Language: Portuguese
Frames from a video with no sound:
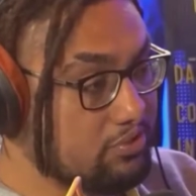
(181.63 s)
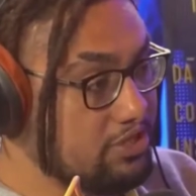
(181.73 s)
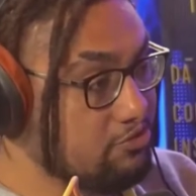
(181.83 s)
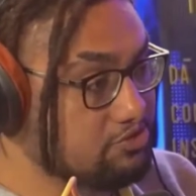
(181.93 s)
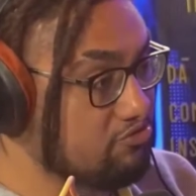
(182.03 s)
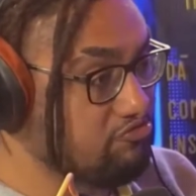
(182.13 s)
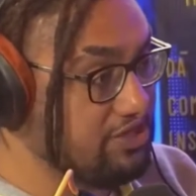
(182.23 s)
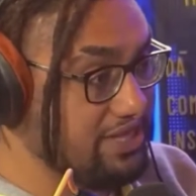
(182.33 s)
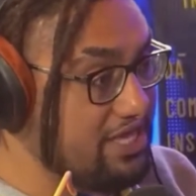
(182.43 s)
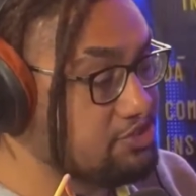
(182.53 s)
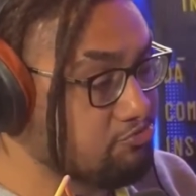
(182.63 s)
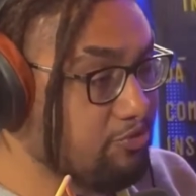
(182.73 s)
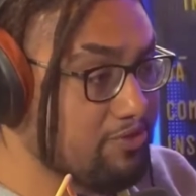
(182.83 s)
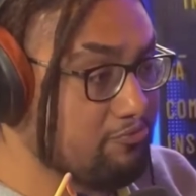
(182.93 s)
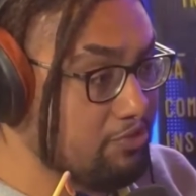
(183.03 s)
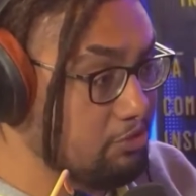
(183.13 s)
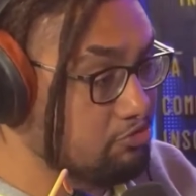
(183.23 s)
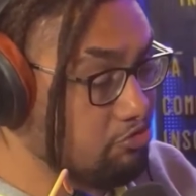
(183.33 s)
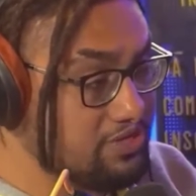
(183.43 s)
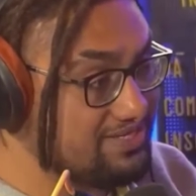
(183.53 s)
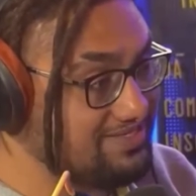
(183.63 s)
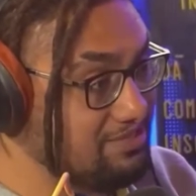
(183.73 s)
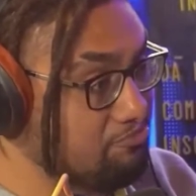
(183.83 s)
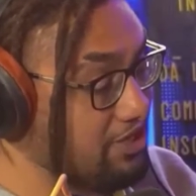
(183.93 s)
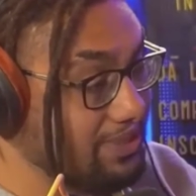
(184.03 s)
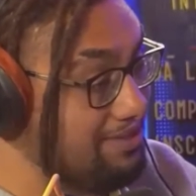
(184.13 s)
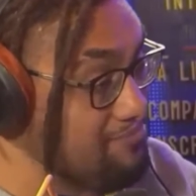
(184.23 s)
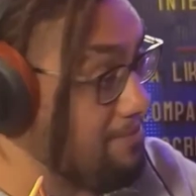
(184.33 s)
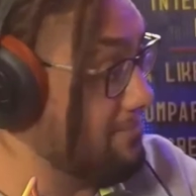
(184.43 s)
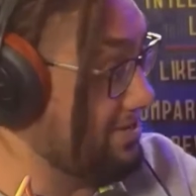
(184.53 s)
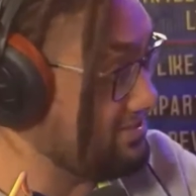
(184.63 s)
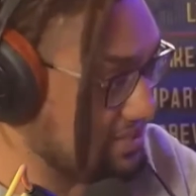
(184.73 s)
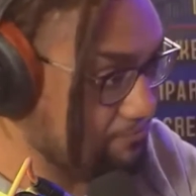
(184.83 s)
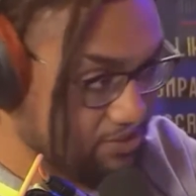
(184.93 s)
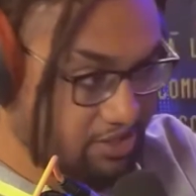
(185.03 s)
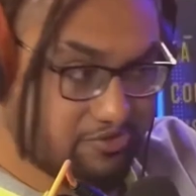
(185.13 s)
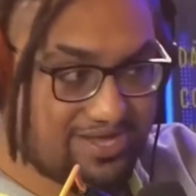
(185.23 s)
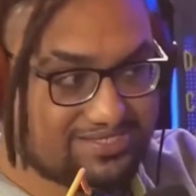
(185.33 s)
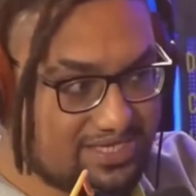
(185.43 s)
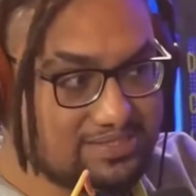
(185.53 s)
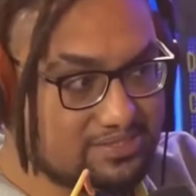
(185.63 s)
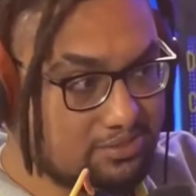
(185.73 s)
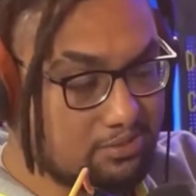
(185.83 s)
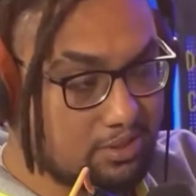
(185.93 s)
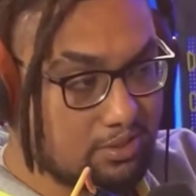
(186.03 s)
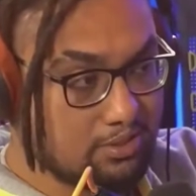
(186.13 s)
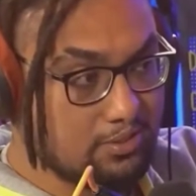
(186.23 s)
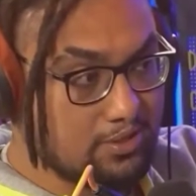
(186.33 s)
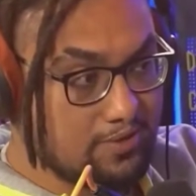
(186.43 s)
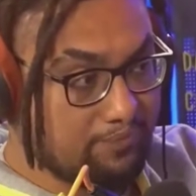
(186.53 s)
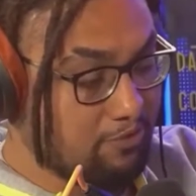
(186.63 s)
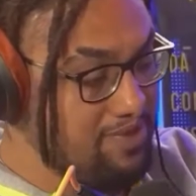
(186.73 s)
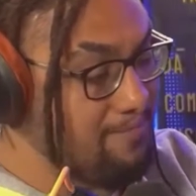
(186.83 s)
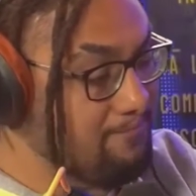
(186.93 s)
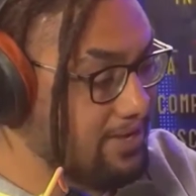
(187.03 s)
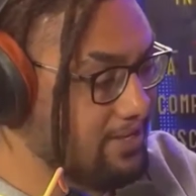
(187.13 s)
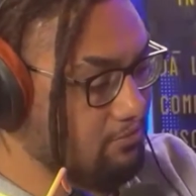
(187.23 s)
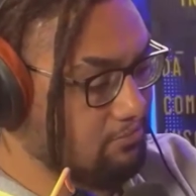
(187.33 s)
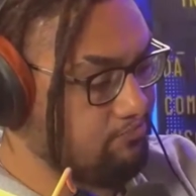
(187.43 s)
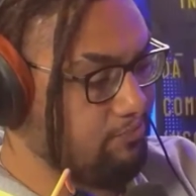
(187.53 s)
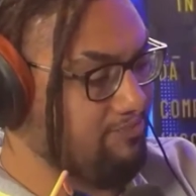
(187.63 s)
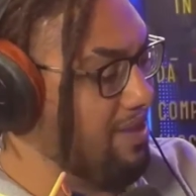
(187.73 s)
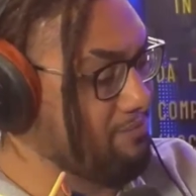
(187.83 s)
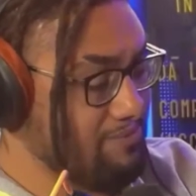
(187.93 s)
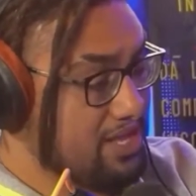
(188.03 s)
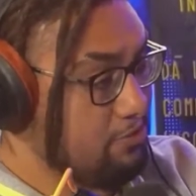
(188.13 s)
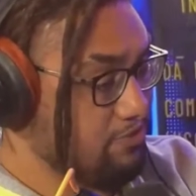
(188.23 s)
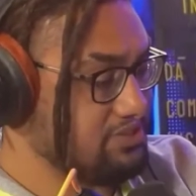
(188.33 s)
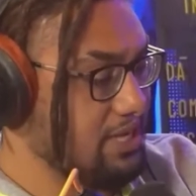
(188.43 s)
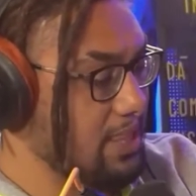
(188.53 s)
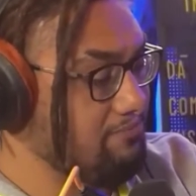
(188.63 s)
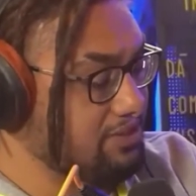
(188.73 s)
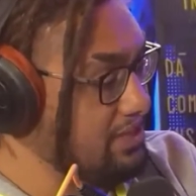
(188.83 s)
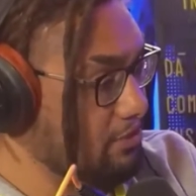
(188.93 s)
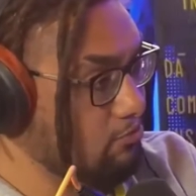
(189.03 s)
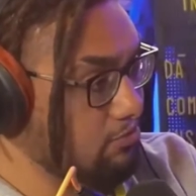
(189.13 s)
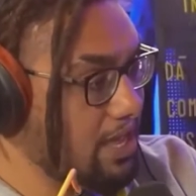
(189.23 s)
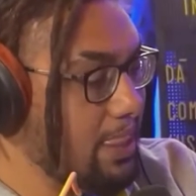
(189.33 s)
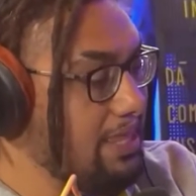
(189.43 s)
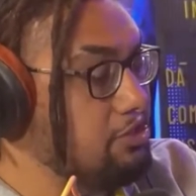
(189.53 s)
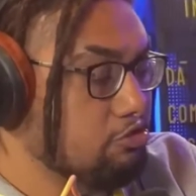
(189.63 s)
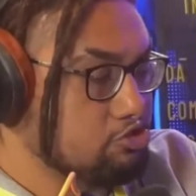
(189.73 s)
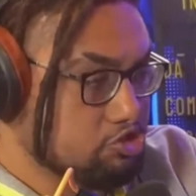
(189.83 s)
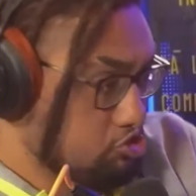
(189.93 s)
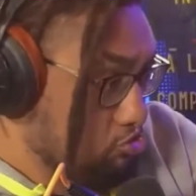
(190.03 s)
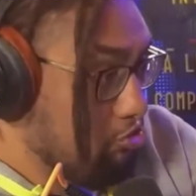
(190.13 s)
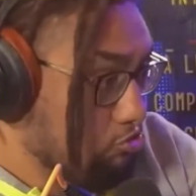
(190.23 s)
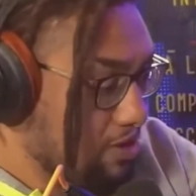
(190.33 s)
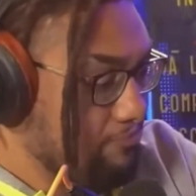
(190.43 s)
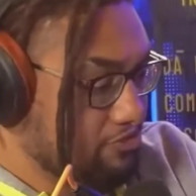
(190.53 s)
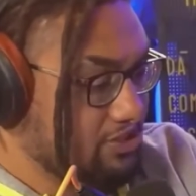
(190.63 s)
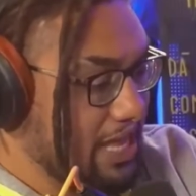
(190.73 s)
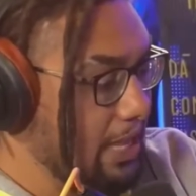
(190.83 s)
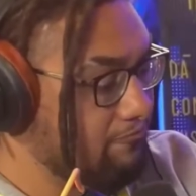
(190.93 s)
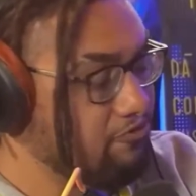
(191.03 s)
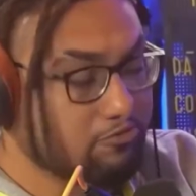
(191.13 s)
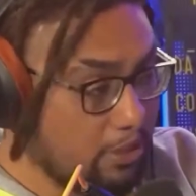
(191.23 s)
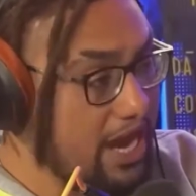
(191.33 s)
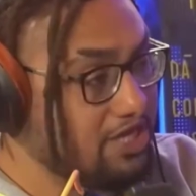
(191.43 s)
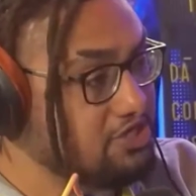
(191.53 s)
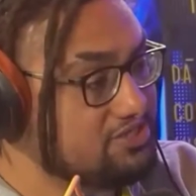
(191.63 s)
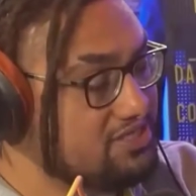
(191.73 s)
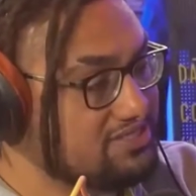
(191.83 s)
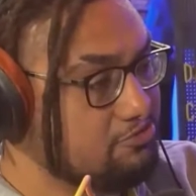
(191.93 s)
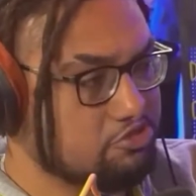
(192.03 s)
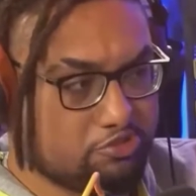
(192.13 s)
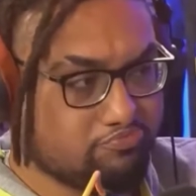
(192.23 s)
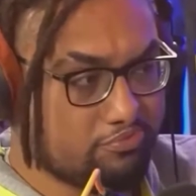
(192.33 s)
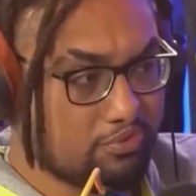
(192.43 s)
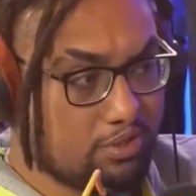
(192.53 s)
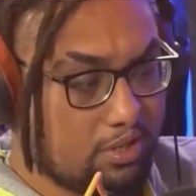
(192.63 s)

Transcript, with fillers: eu sofri desde o primeiro minuto que eu nasci, porque nem minha mãe sabia que eu ia ser assim. Então minha mãe, a primeira coisa que ela me deu, além do, de todo o amor dela, foi um olhar de rejeição, de tipo,